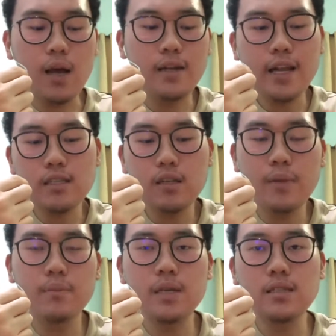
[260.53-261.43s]

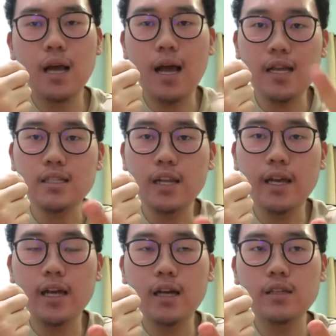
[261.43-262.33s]
niacinamide bisa, azelaic
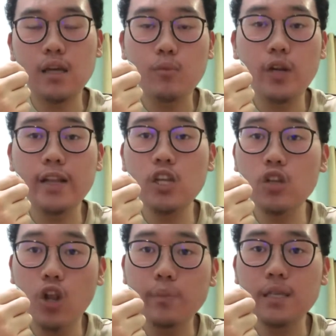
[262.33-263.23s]
uh, eh,
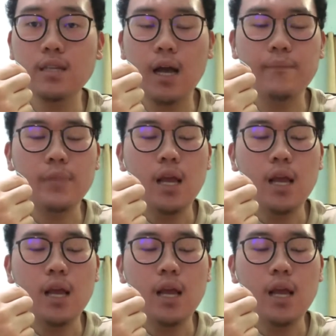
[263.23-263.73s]
retinol bisa,